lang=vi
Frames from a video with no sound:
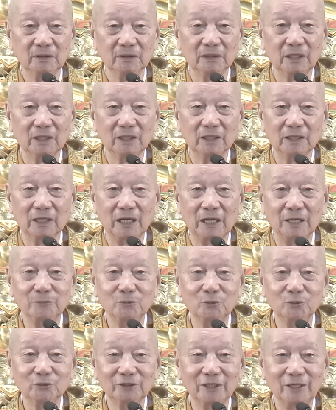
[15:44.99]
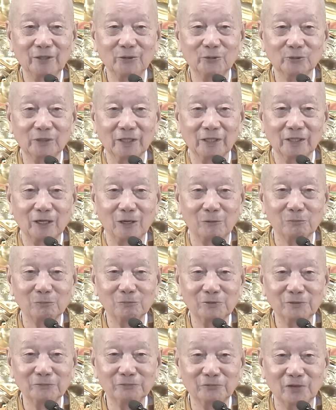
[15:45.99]
Thành ra Ngài muốn theo, Ngài
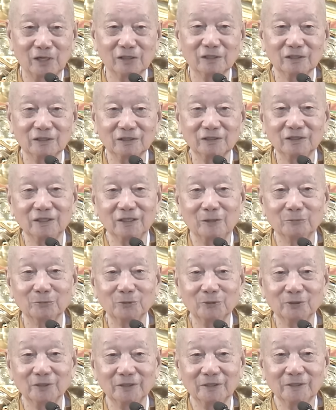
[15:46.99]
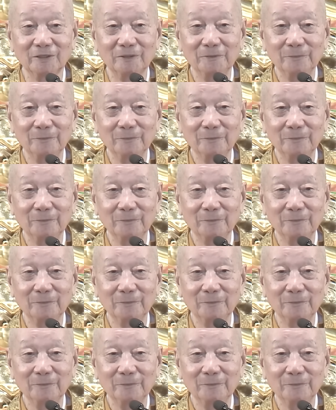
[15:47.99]
học với Phật là học chỗ này.